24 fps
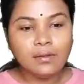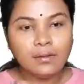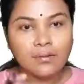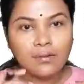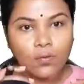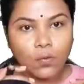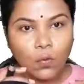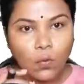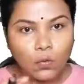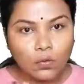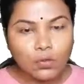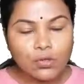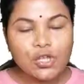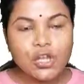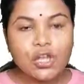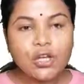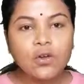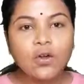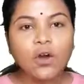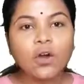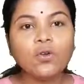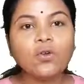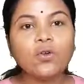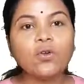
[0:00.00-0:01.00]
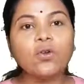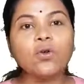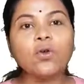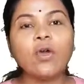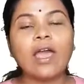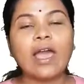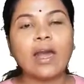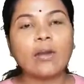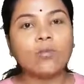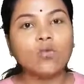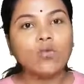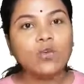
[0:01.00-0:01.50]
অনুশিক্ষণ হলো
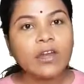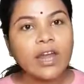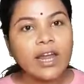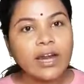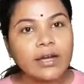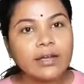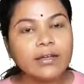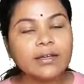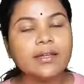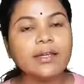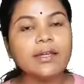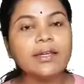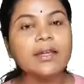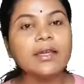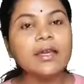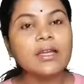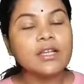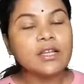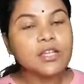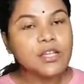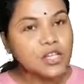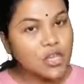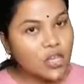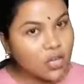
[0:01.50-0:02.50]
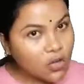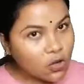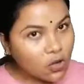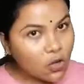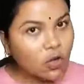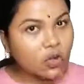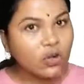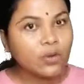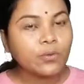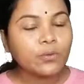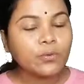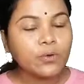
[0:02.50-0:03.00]
এমন একটি শিক্ষণ
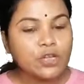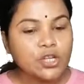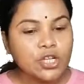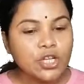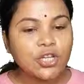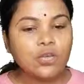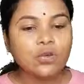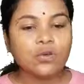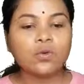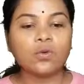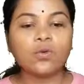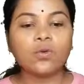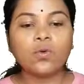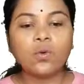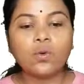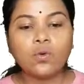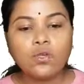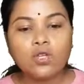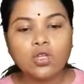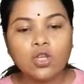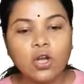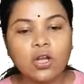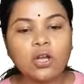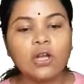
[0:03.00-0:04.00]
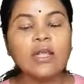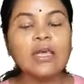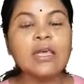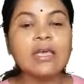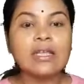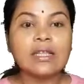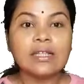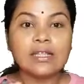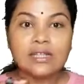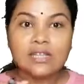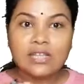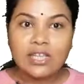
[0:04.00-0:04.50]
প্রশিক্ষণ কৌশল
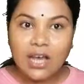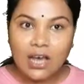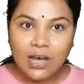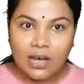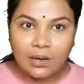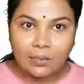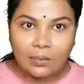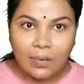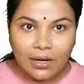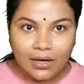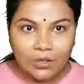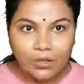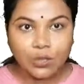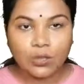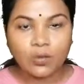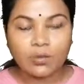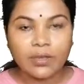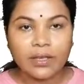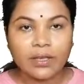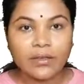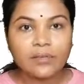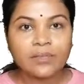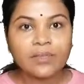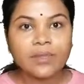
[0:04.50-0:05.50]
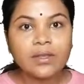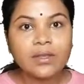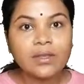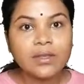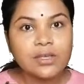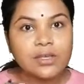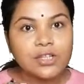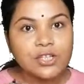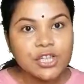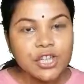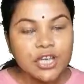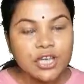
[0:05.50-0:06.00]
যার মাধ্যমে
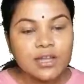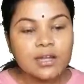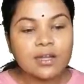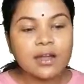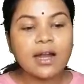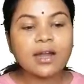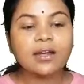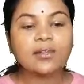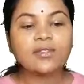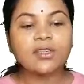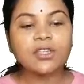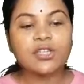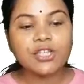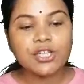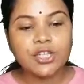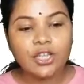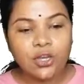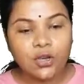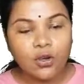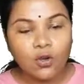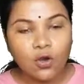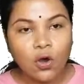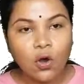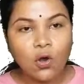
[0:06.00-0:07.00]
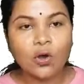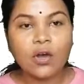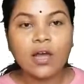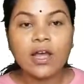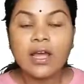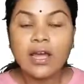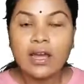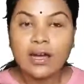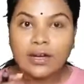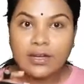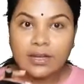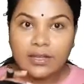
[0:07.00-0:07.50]
শিক্ষার্থী শিক্ষক
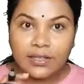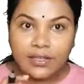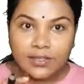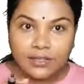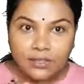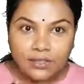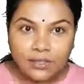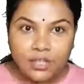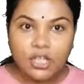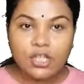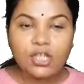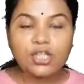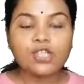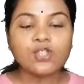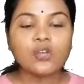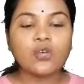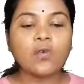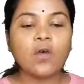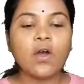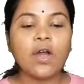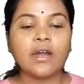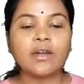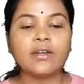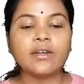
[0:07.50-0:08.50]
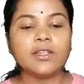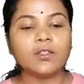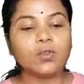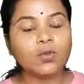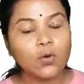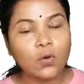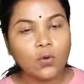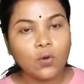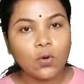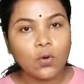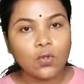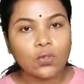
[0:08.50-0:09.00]
নির্দিষ্ট কয়েকটি
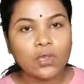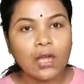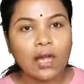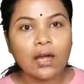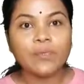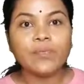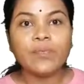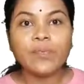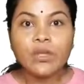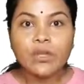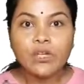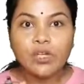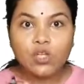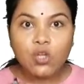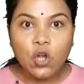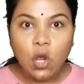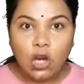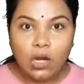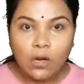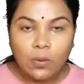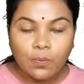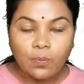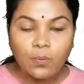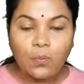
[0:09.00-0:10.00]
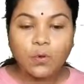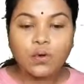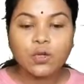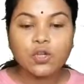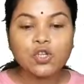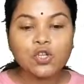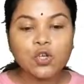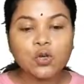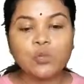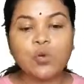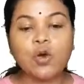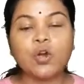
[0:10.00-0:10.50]
দক্ষতা স্বল্প
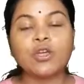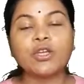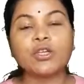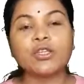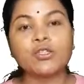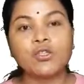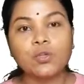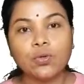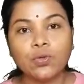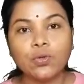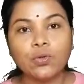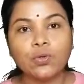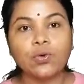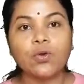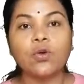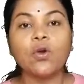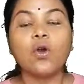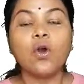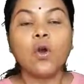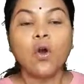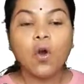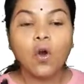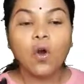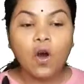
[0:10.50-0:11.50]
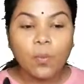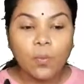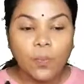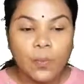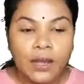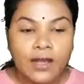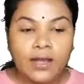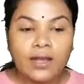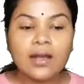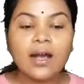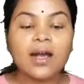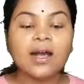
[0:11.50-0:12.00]
সময়ের জন্য
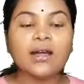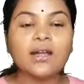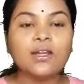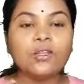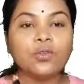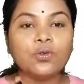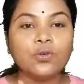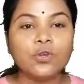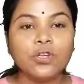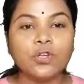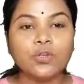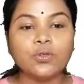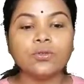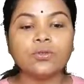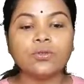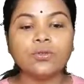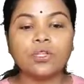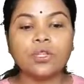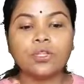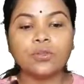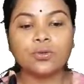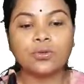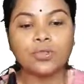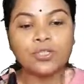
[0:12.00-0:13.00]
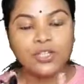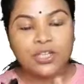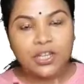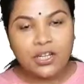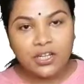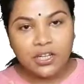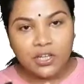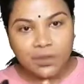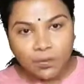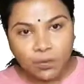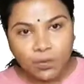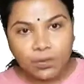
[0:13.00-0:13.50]
অপেক্ষাকৃত নিয়ন্ত্রিত
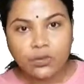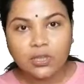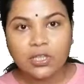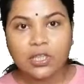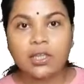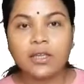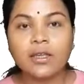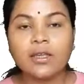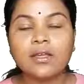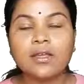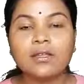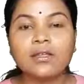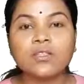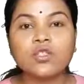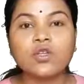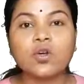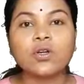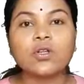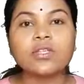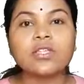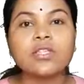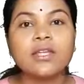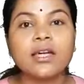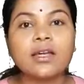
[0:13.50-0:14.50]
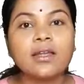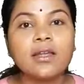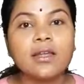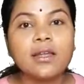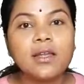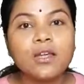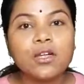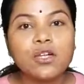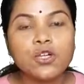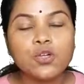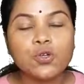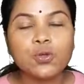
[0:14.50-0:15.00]
শ্রেণীর মধ্যে চর্চার
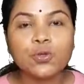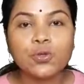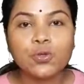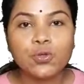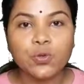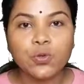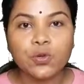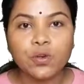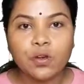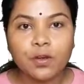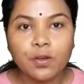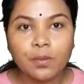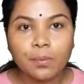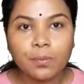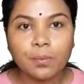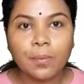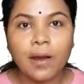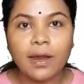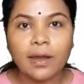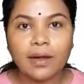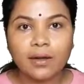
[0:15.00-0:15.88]
সুযোগ পান